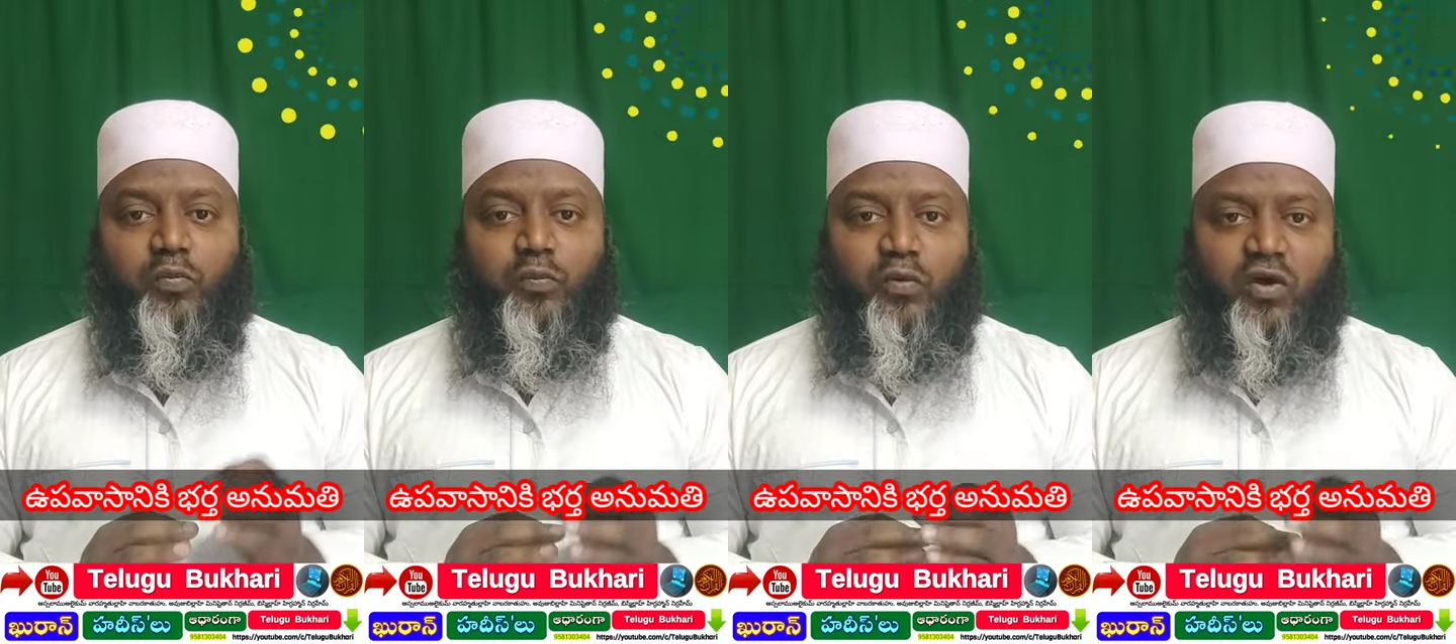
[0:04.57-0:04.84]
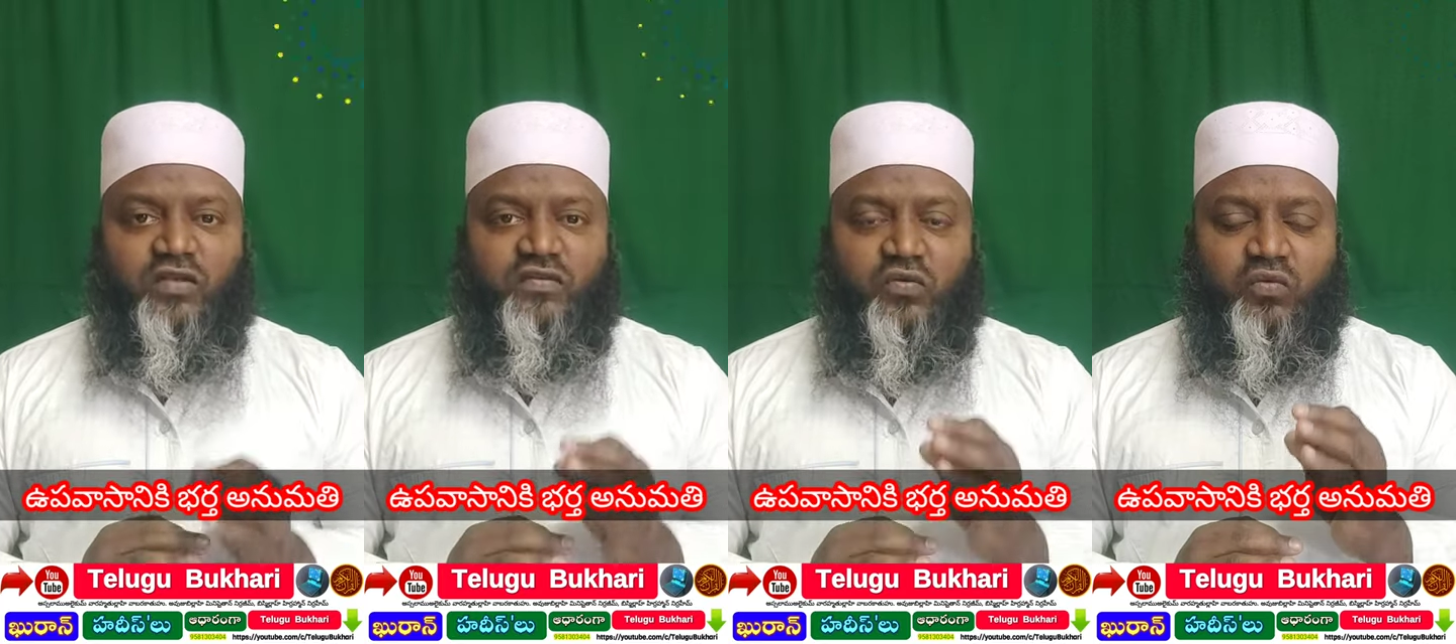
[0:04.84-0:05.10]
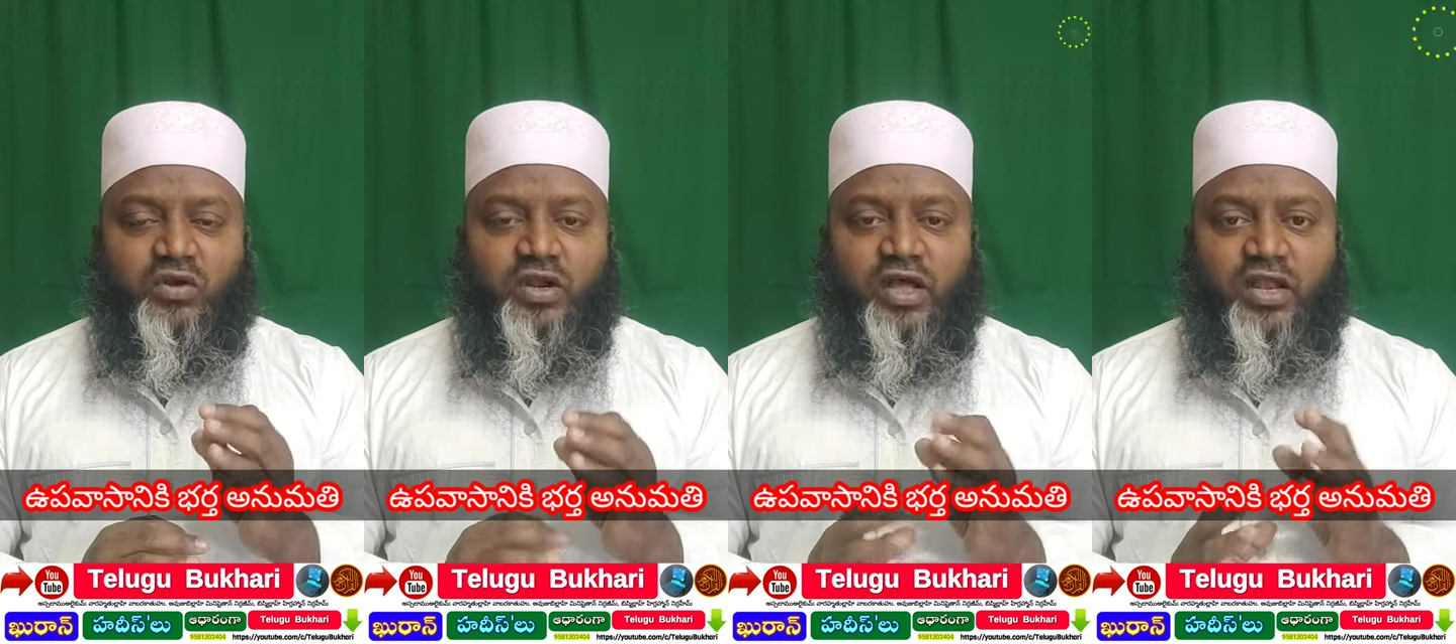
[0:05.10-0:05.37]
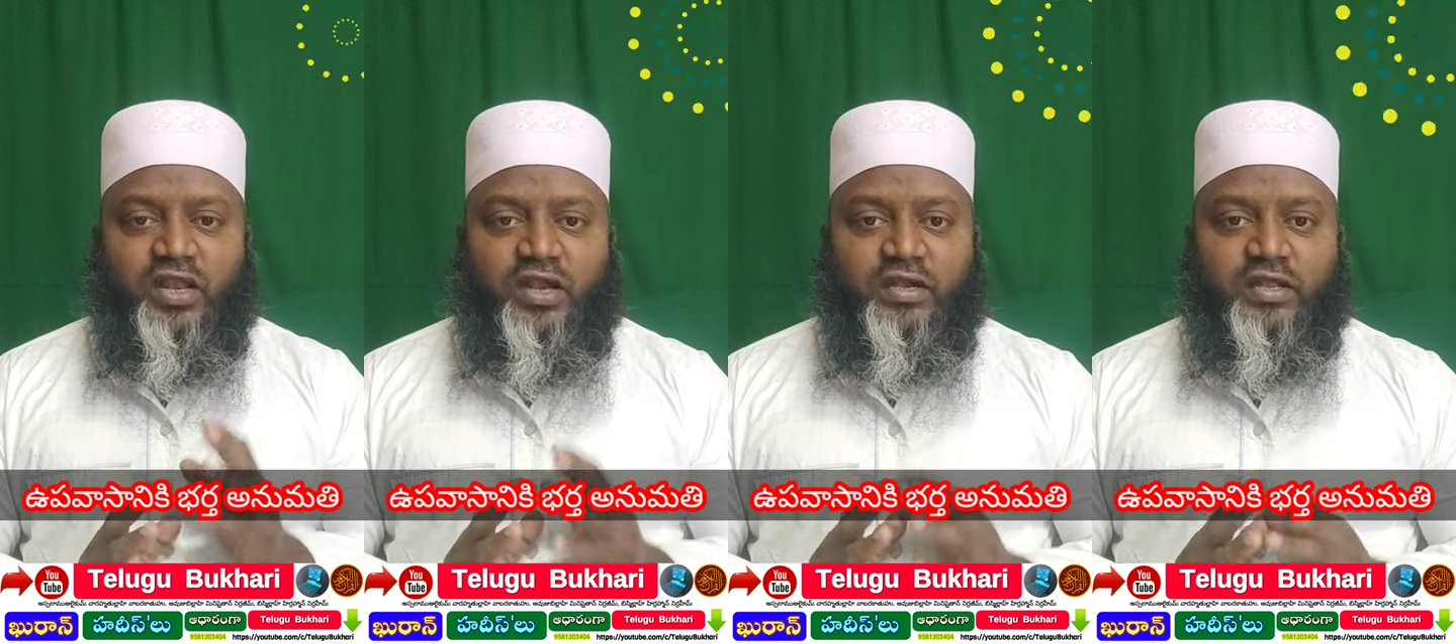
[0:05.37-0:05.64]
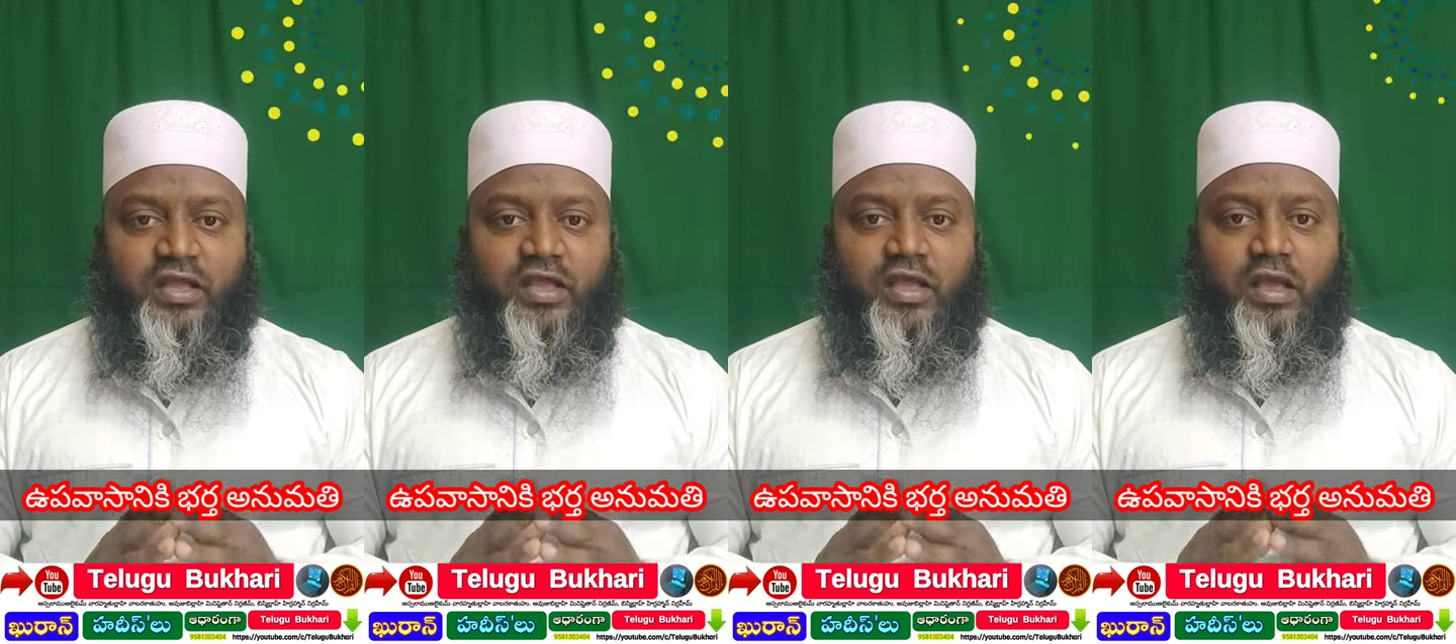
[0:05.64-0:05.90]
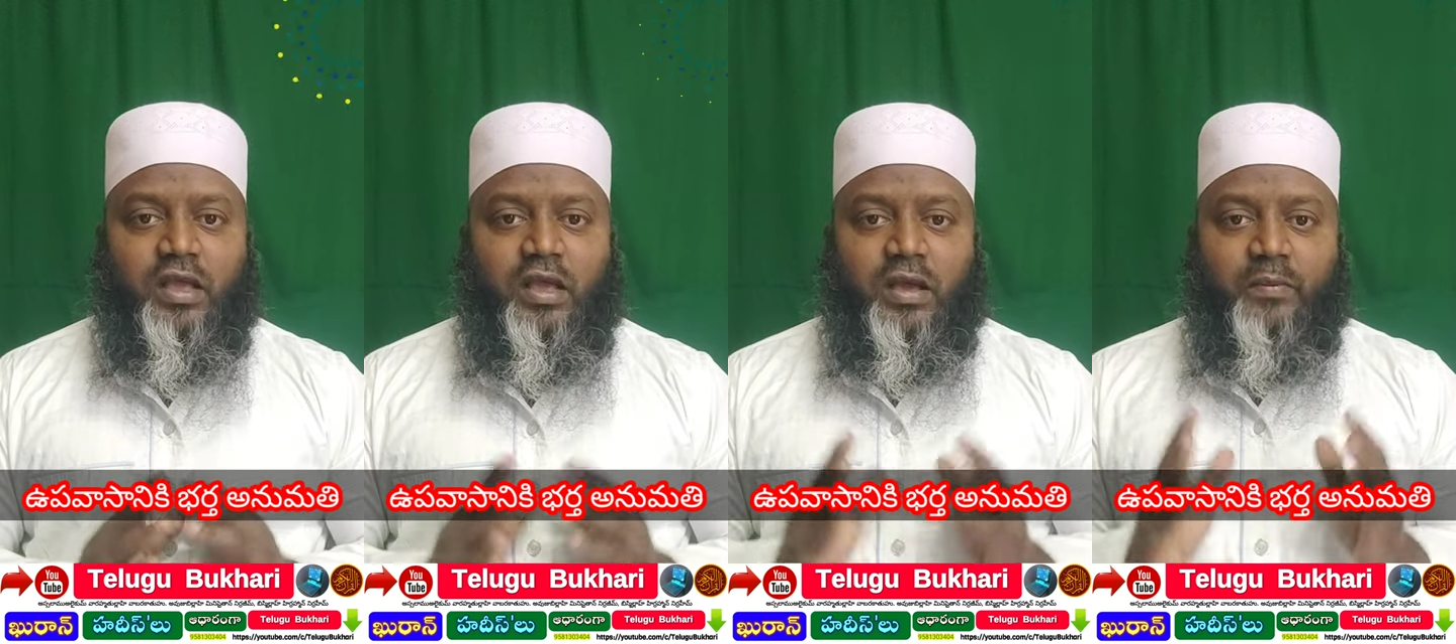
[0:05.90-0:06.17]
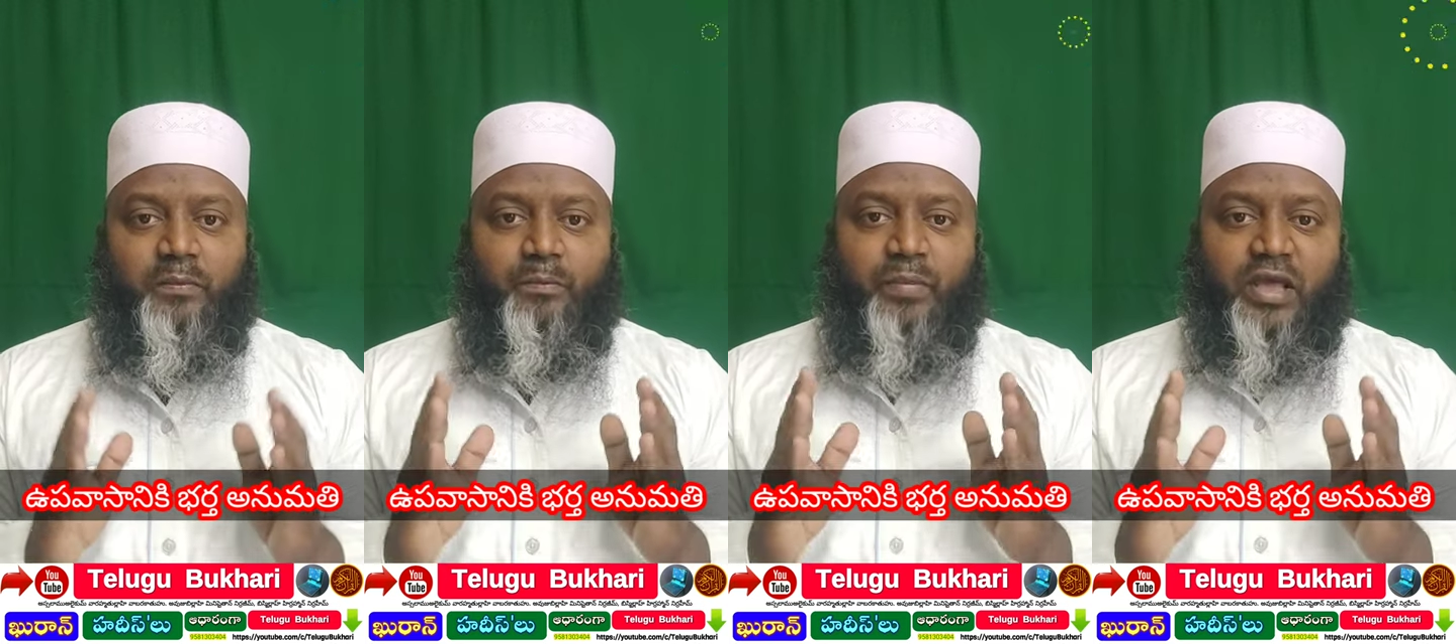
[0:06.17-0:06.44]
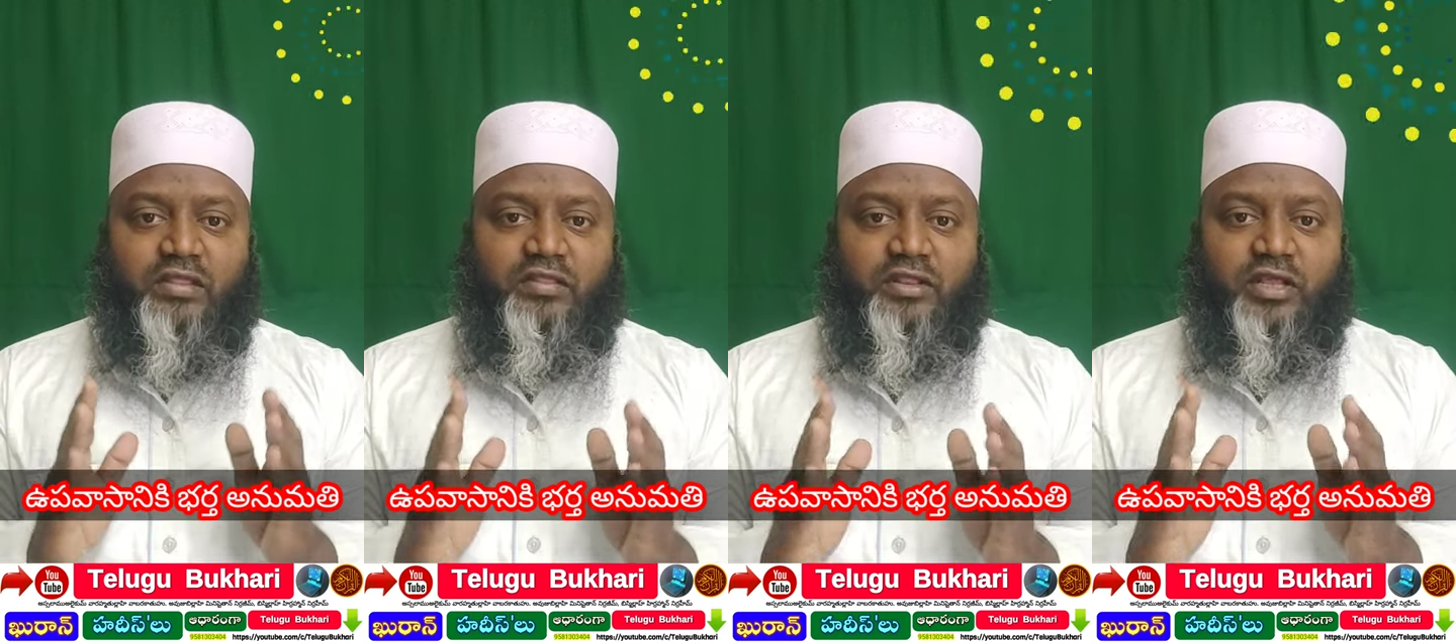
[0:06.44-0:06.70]
ఉపవాసం ఉండాలి అంటే
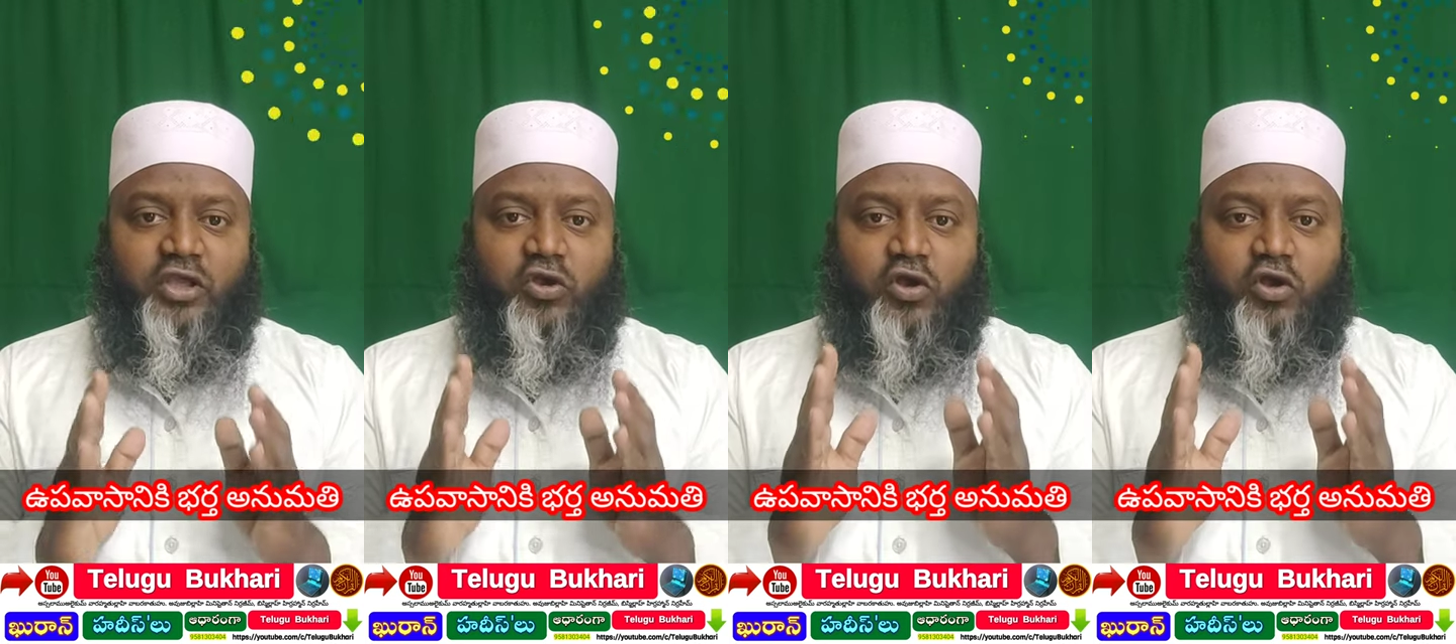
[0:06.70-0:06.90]
భర్త